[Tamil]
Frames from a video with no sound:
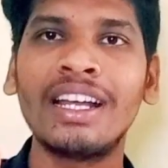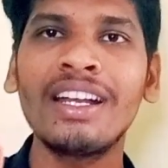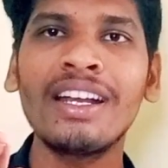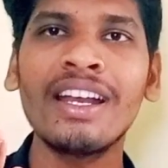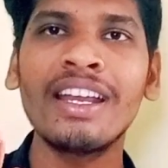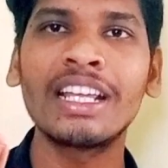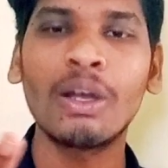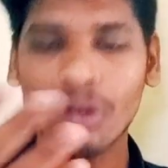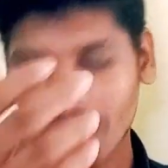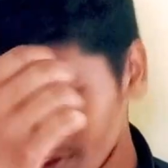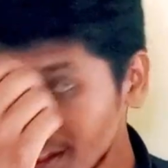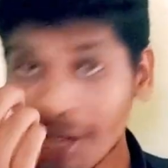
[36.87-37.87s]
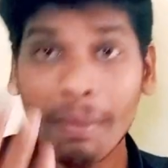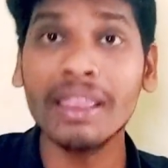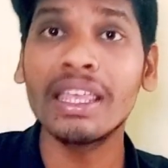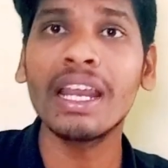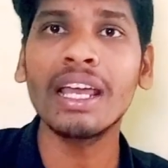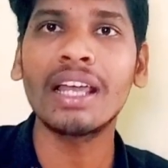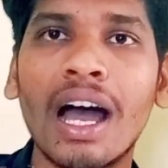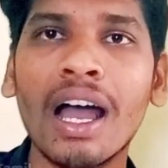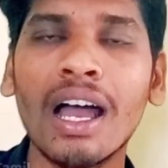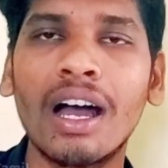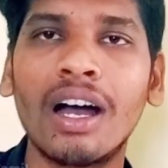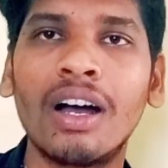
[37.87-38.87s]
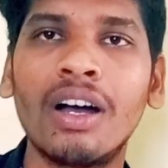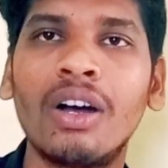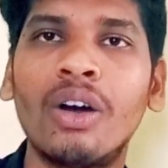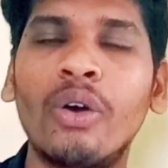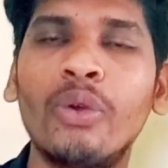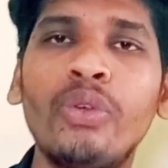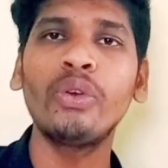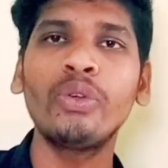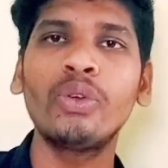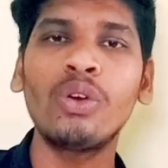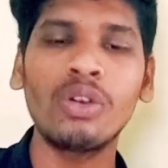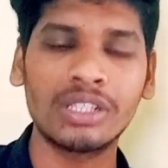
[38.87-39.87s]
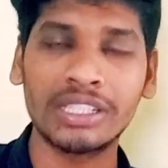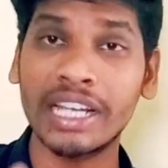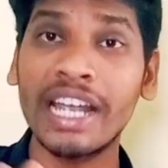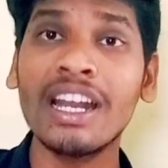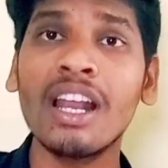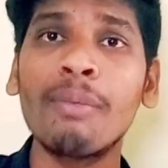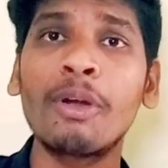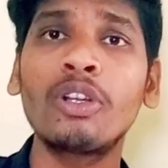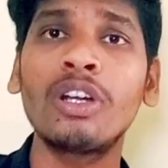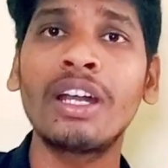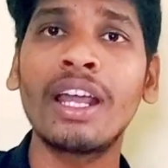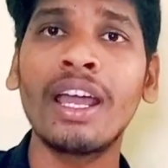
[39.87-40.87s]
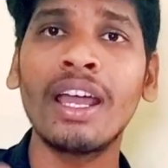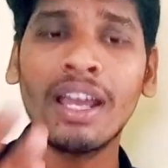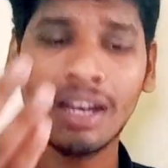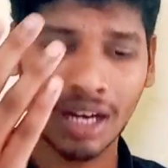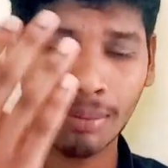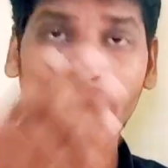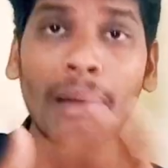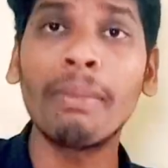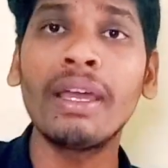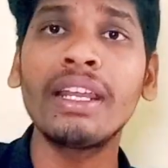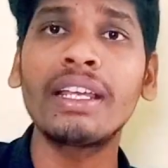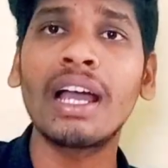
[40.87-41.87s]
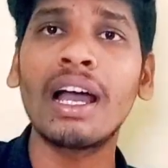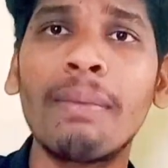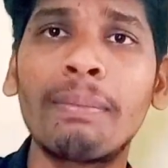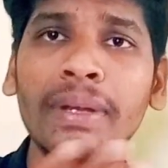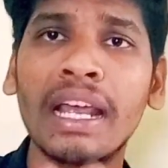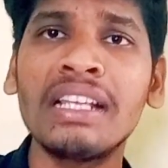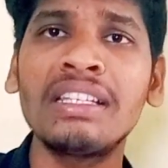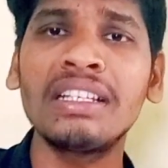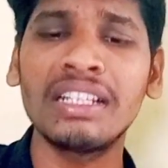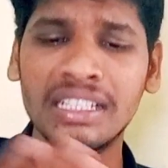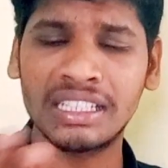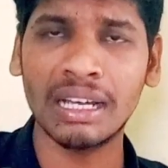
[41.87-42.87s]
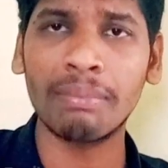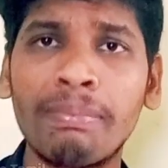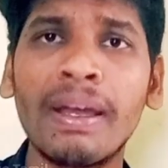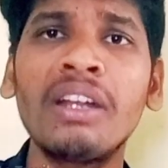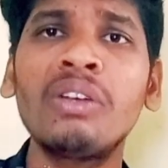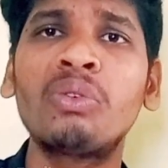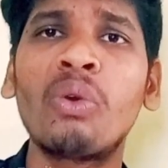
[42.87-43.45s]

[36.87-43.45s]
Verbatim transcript: என்னன்னு நீங்கள் உங்களுக்கு விஷயமே தெரியாதா ஐயோயோ சைனால மட்டும் இல்லைண்ணே நம்ம அமெரிக்கா பிரேசில் ஜப்பானு